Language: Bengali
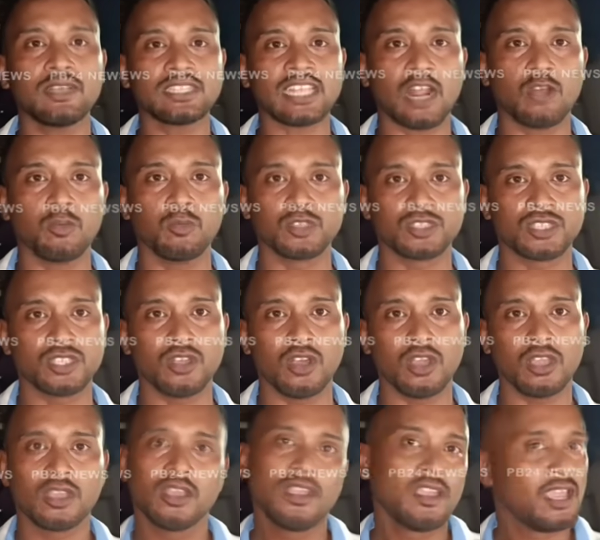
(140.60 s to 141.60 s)
তারা উপস্থিত
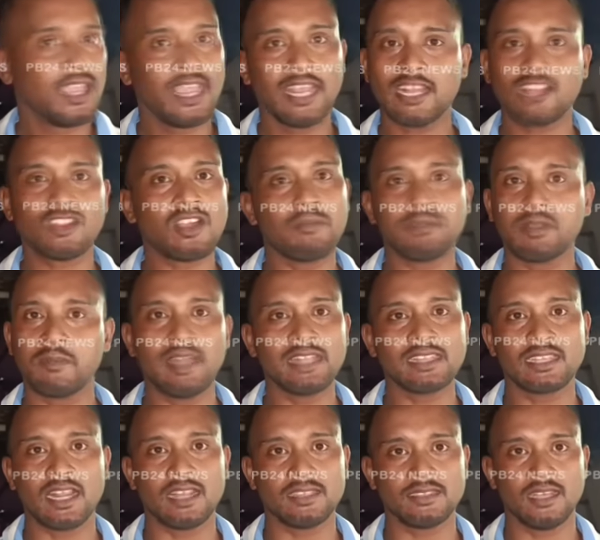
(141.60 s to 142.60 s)
হয় এটা তো আমরা
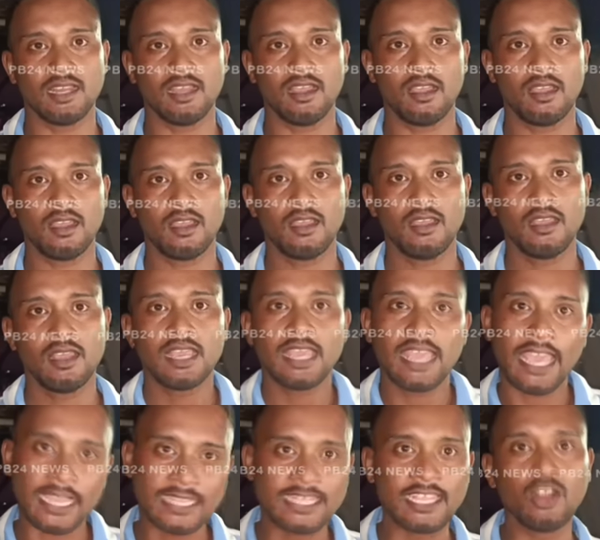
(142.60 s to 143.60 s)
মানতে রাজি না
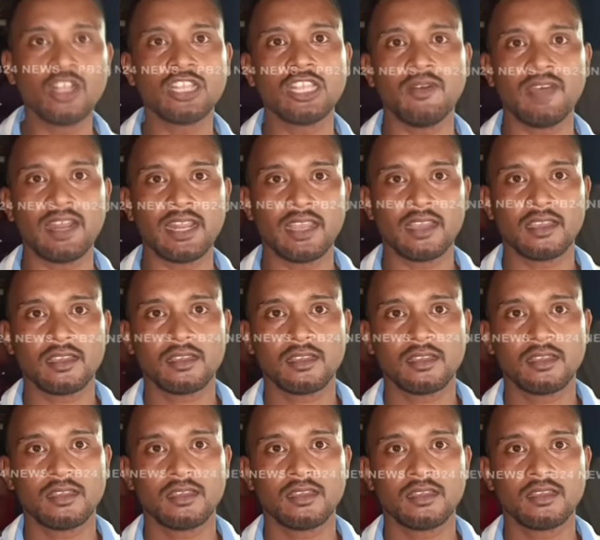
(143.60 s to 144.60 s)
একদিন হইতে পারে
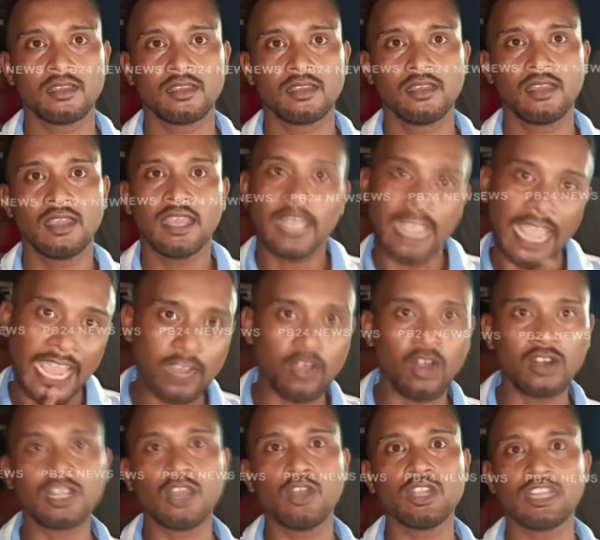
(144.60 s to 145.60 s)
এক
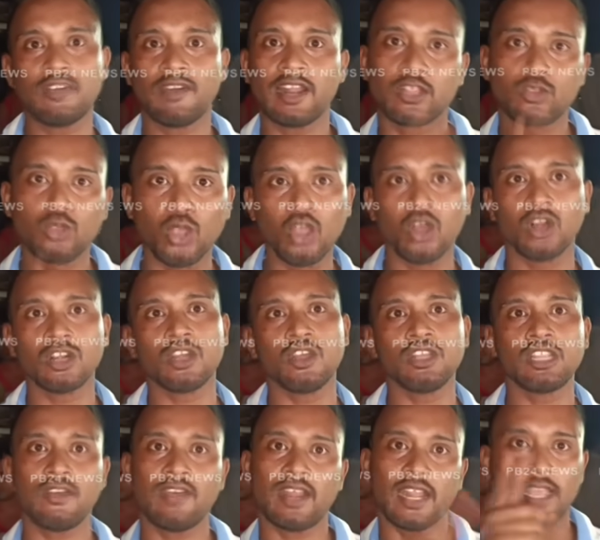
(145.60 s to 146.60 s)
ঘন্টা হইতে পারে দুই ঘন্টা
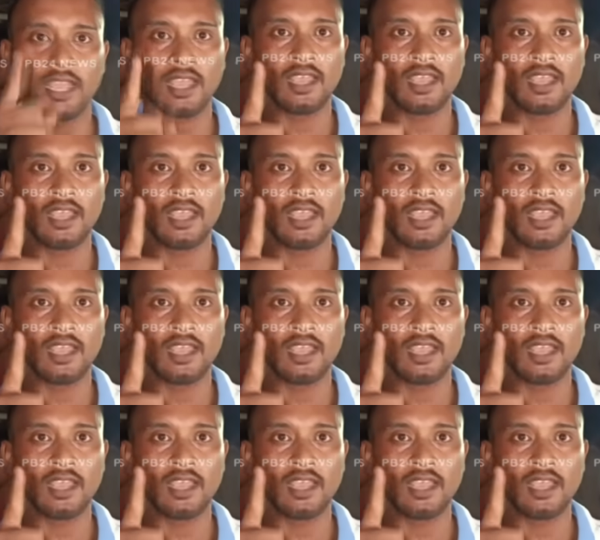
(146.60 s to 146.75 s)
হইতে পারে